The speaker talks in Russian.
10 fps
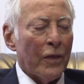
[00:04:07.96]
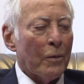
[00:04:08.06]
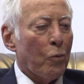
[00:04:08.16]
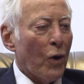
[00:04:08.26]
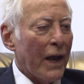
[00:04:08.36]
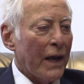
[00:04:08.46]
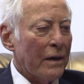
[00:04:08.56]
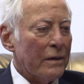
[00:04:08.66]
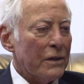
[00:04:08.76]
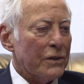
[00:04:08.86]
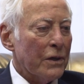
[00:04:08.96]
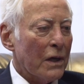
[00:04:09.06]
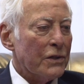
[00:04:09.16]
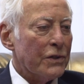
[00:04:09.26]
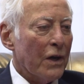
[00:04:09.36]
мозг не
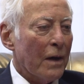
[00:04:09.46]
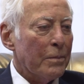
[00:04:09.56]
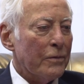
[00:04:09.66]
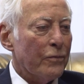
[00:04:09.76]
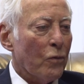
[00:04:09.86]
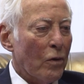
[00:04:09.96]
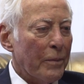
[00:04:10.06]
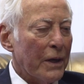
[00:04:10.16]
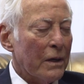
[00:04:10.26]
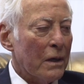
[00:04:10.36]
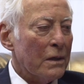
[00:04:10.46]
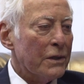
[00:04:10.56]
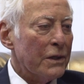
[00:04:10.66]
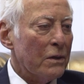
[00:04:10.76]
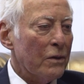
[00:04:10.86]
прекращает формироваться до
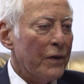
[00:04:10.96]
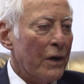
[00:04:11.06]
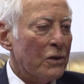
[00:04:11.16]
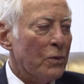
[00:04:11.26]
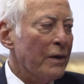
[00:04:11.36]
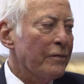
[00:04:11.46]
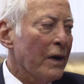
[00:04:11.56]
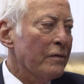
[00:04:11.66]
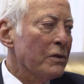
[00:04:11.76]
достижения 25 лет.